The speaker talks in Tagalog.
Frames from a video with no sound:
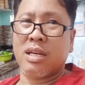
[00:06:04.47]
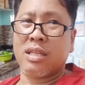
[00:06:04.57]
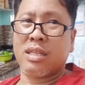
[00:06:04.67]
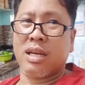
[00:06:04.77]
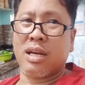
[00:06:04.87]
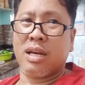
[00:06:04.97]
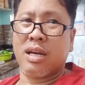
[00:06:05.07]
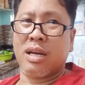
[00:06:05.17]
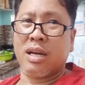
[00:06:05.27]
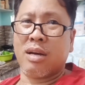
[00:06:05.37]
At
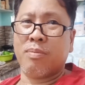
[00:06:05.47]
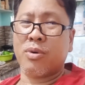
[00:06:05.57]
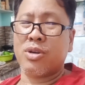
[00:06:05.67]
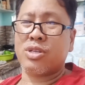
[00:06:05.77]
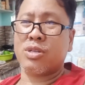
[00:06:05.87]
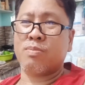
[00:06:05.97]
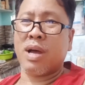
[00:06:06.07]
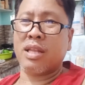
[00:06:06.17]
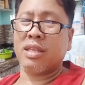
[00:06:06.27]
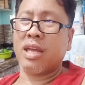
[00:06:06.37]
uh, of course,
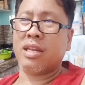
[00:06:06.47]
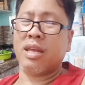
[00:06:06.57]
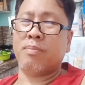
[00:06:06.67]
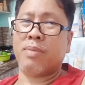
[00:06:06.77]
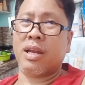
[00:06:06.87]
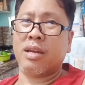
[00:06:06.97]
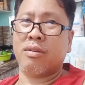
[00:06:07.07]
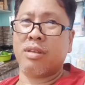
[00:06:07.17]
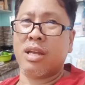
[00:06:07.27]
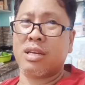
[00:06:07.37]
Monday hindi pa rin
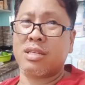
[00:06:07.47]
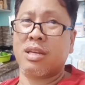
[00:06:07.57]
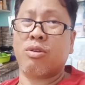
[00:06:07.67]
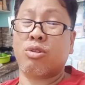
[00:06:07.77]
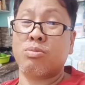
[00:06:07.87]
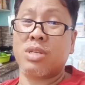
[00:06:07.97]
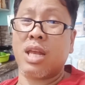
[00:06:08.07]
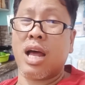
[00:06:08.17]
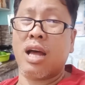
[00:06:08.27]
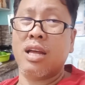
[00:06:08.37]
no, dahil kasi gutom
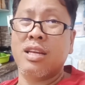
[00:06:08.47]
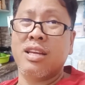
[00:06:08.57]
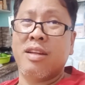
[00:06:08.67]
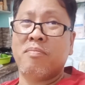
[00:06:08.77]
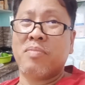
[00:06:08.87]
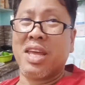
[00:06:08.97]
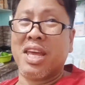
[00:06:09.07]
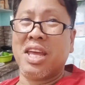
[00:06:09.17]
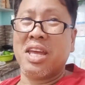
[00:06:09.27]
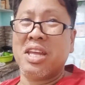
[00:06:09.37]
sila.
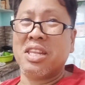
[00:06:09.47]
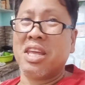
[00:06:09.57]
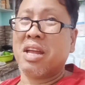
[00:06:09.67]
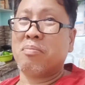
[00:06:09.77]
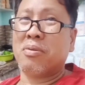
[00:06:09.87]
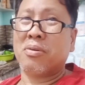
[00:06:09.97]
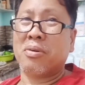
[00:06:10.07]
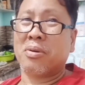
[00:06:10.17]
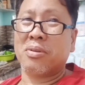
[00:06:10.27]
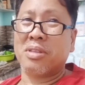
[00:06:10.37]
Eh, hindi yan
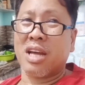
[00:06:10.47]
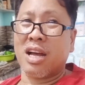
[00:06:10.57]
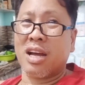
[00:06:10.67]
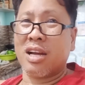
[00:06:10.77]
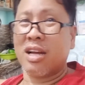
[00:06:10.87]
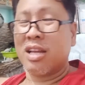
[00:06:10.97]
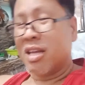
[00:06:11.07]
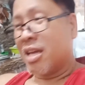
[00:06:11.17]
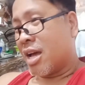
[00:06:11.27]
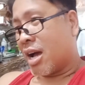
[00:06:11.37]
puro ronda.
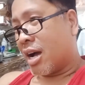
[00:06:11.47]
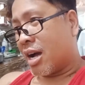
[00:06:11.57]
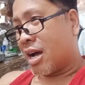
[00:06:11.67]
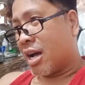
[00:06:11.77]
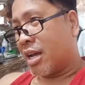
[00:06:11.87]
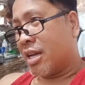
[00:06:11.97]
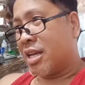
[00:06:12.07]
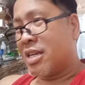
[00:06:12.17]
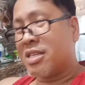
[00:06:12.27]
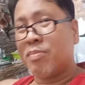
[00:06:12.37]
Ang, uh,
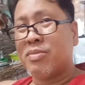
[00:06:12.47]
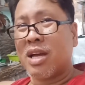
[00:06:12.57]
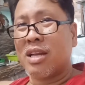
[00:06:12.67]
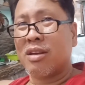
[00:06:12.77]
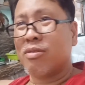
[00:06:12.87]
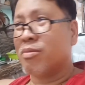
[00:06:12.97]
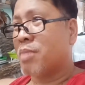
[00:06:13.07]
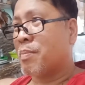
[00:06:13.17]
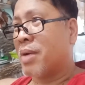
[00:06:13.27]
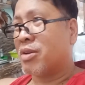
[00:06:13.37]
iniisip niyan kung
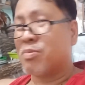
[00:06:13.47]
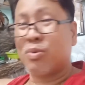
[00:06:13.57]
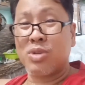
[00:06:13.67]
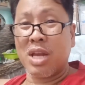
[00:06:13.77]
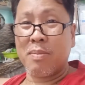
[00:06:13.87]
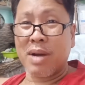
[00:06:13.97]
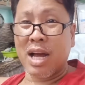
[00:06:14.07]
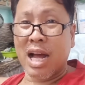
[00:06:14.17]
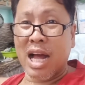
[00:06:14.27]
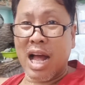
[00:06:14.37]
paano po sila
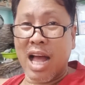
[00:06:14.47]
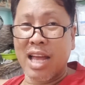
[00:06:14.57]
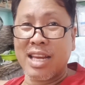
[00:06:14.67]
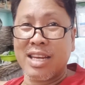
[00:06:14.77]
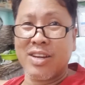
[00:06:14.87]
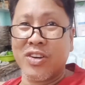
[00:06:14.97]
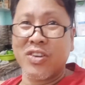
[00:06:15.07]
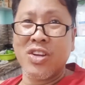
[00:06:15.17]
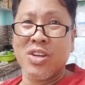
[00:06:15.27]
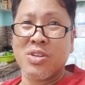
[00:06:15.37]
makakakain.
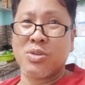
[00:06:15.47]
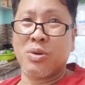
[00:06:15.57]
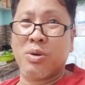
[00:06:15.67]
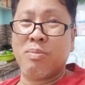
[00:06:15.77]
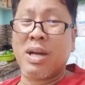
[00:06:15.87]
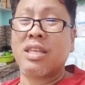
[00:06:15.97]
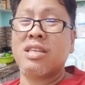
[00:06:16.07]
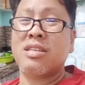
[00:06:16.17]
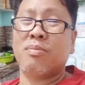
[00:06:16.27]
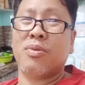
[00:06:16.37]
No? So,
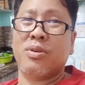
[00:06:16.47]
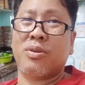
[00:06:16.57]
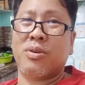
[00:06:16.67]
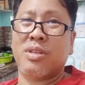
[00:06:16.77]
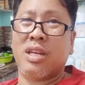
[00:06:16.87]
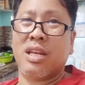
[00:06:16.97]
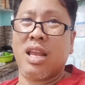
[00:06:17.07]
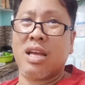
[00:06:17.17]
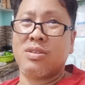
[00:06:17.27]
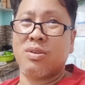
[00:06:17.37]
Martes na po yung ronda
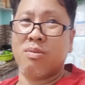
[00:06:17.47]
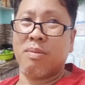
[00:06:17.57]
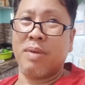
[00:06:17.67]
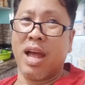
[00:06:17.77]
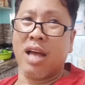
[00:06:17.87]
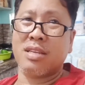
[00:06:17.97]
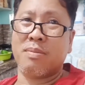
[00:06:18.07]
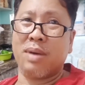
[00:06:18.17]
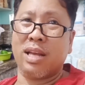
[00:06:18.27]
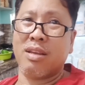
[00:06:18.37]
nila. So, mamaya,
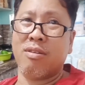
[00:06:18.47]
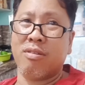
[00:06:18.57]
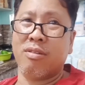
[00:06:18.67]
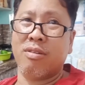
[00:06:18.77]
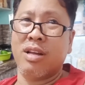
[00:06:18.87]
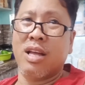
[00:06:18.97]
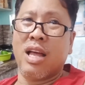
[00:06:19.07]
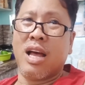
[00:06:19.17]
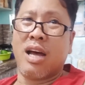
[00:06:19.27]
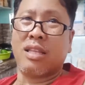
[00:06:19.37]
samahan niyo ako
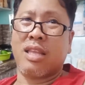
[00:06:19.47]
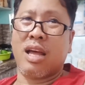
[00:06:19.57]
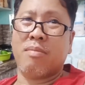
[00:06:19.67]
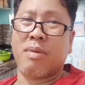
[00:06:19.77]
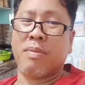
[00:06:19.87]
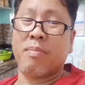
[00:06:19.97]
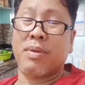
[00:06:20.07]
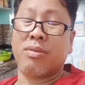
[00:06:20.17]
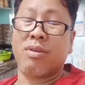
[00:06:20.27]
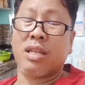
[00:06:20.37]
at uh,
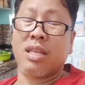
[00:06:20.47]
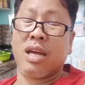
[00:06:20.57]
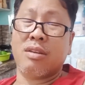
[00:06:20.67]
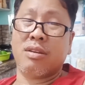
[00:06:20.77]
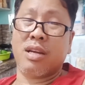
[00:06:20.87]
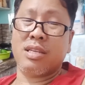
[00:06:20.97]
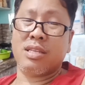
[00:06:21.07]
magpapatuhan tayo.